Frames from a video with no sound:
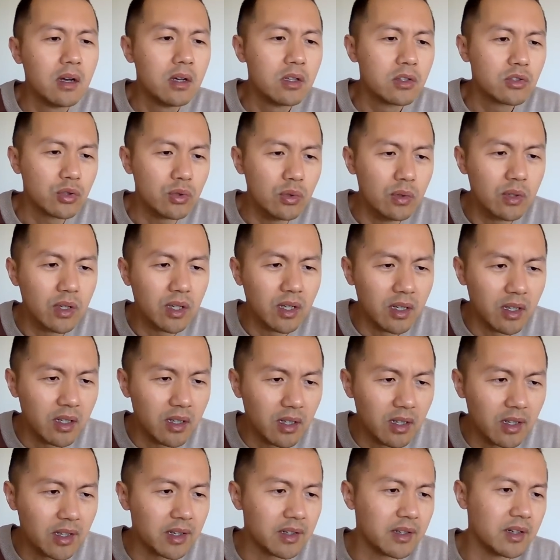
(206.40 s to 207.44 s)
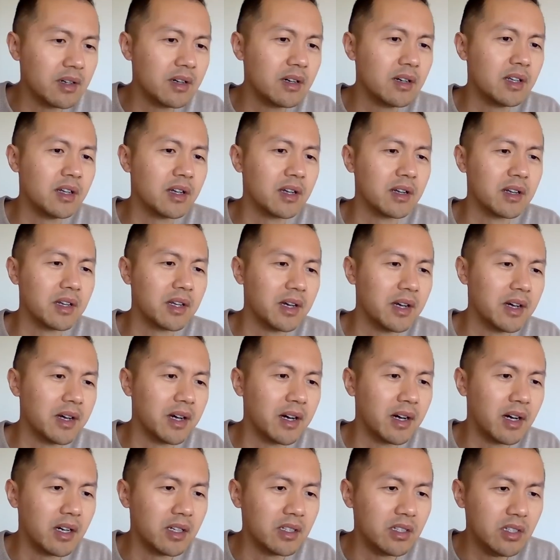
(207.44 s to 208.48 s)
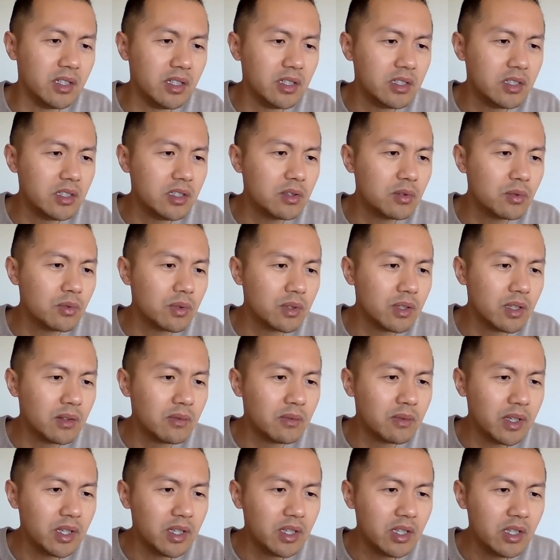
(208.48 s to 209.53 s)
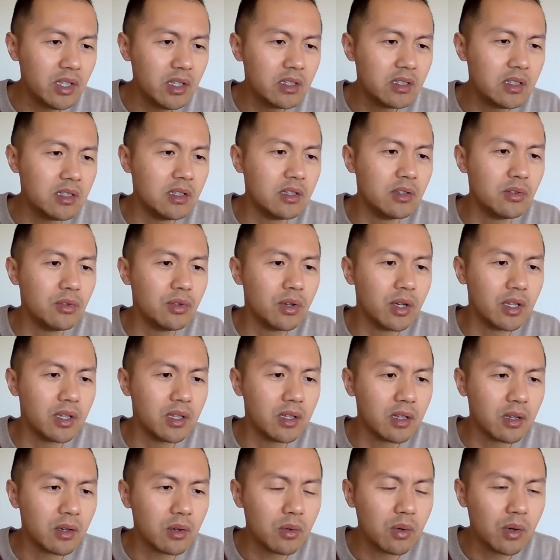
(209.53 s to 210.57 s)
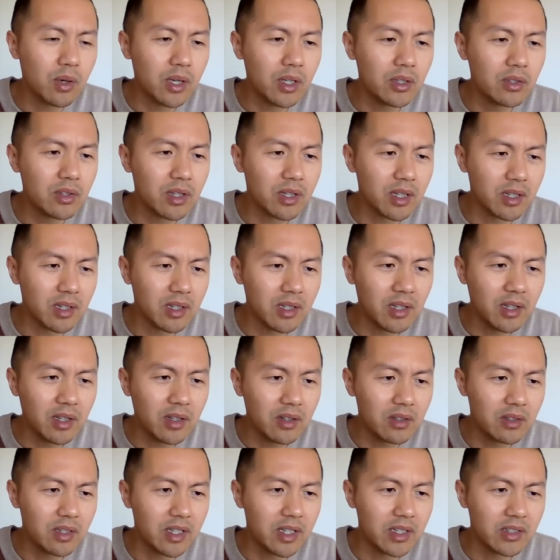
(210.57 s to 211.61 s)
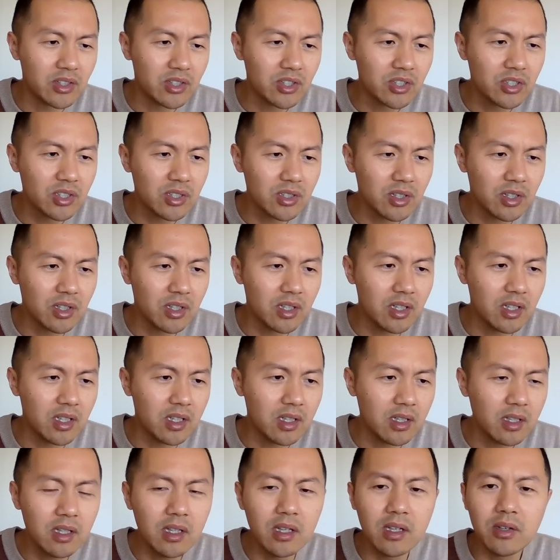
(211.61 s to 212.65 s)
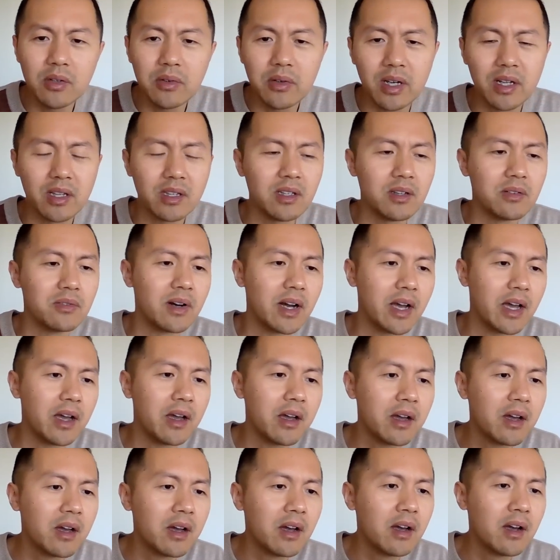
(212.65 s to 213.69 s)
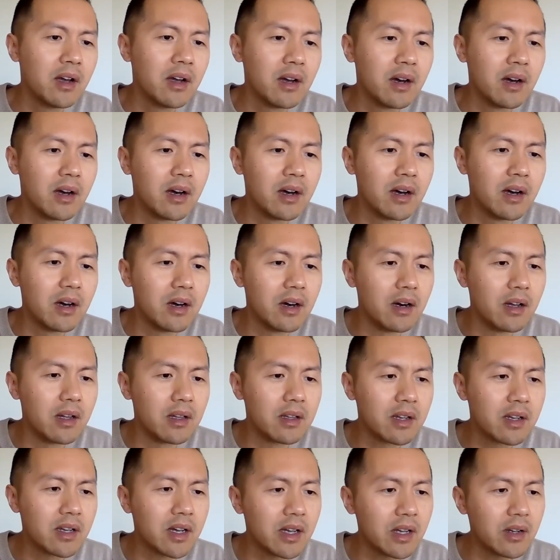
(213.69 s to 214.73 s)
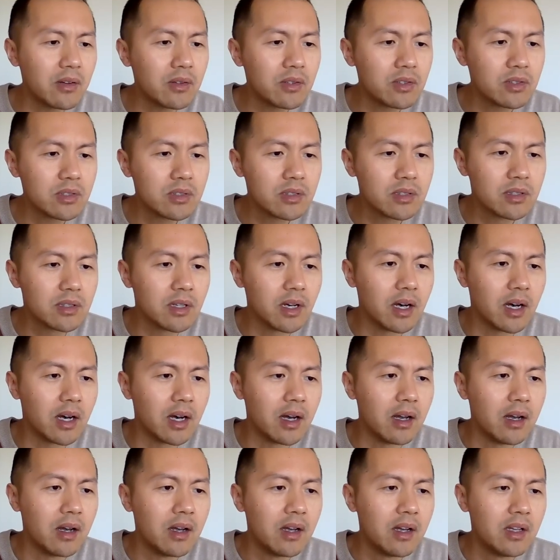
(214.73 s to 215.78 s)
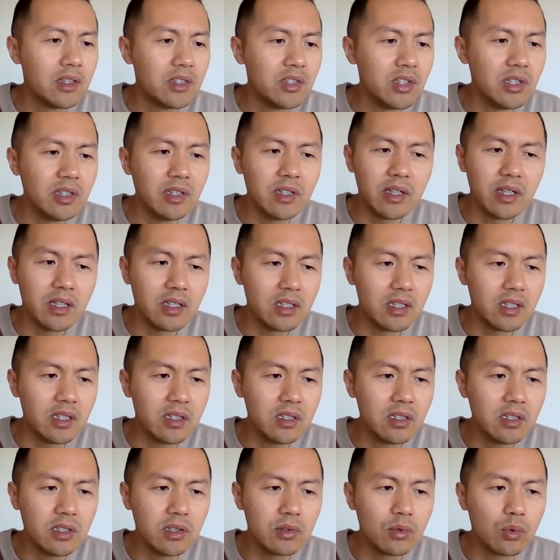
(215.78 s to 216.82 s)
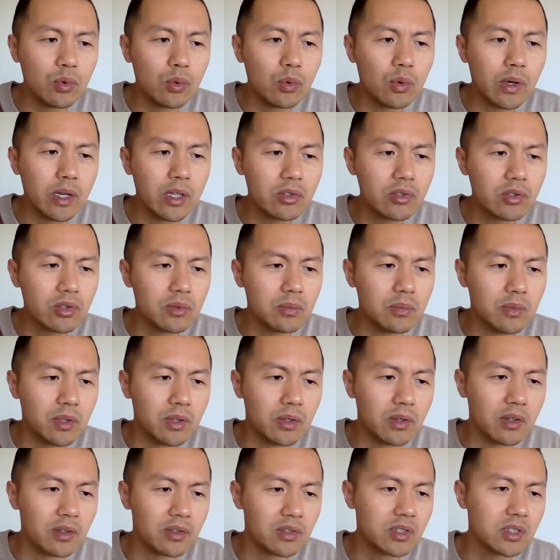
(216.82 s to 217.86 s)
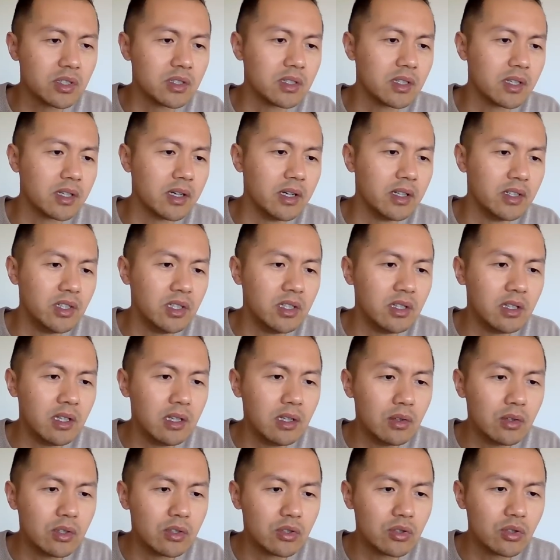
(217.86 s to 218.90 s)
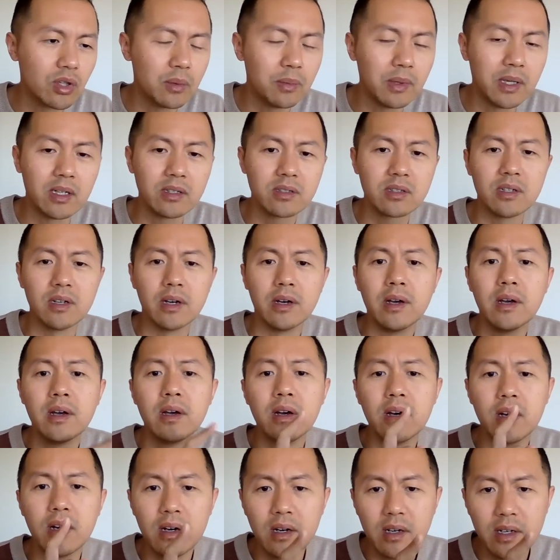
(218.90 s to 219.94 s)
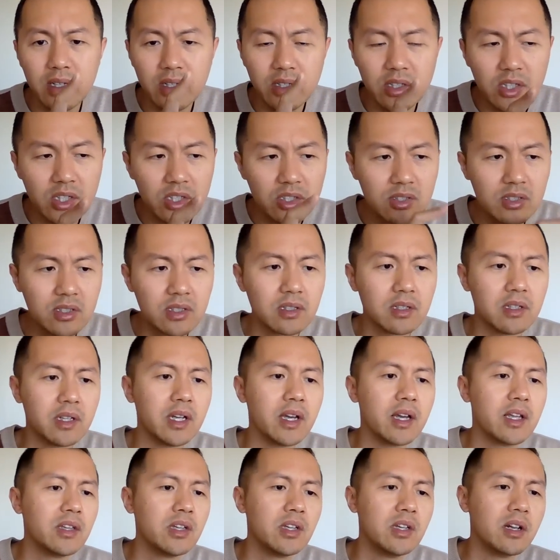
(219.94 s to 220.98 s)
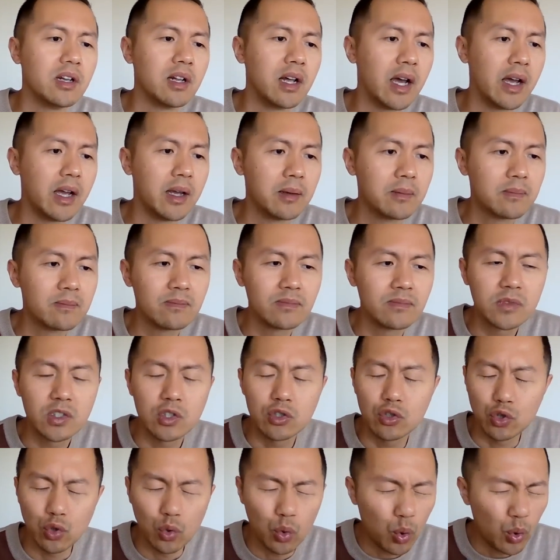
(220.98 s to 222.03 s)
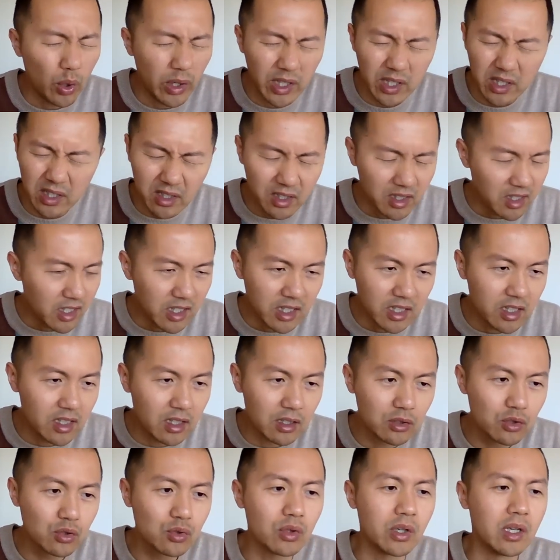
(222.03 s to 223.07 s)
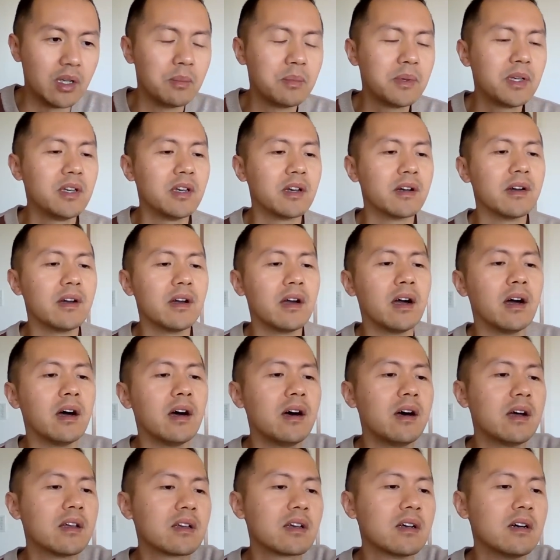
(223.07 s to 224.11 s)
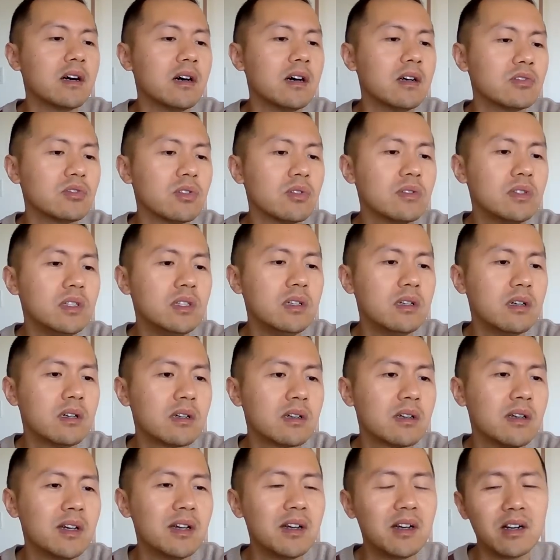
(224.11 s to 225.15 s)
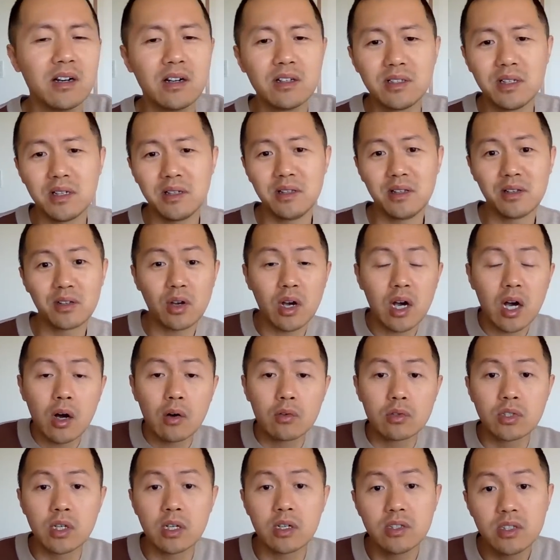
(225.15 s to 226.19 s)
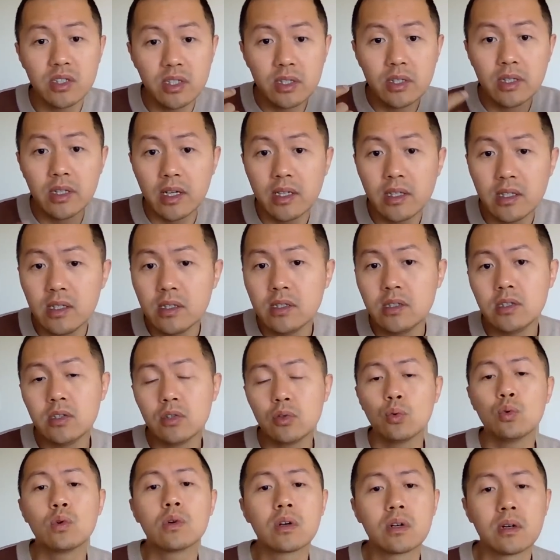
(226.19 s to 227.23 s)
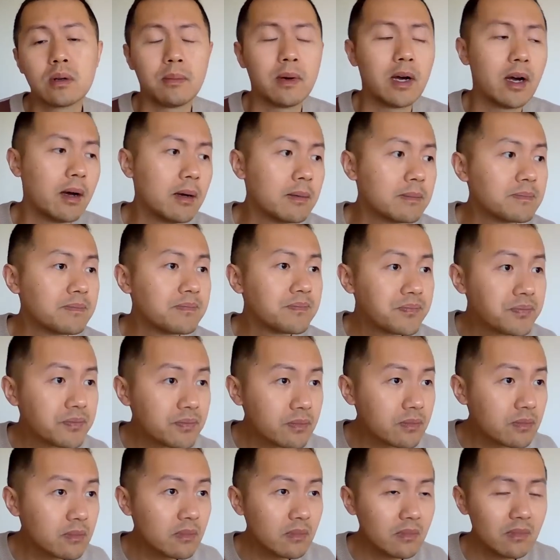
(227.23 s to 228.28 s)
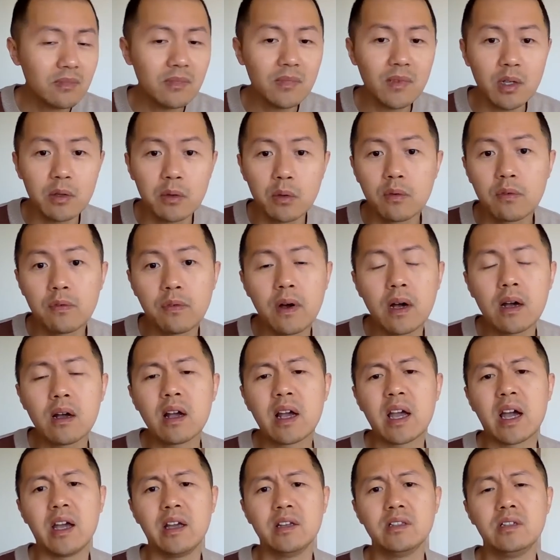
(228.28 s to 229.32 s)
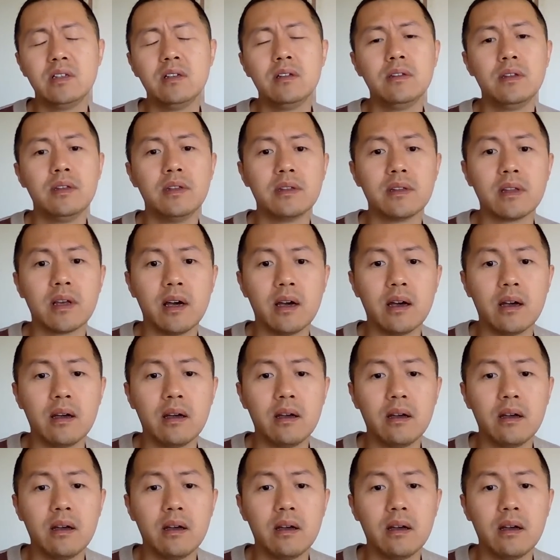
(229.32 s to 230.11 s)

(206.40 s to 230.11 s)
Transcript: 除了二零二零年啊一季度因为疫情原因亏损六点四一亿元以外，啊，这该公司啊今年一季度归属母公司这个净利润水平是二零一四年以来。最低的水平啊！个中期，而且你都号称今年一季度是什么？放开清零呐？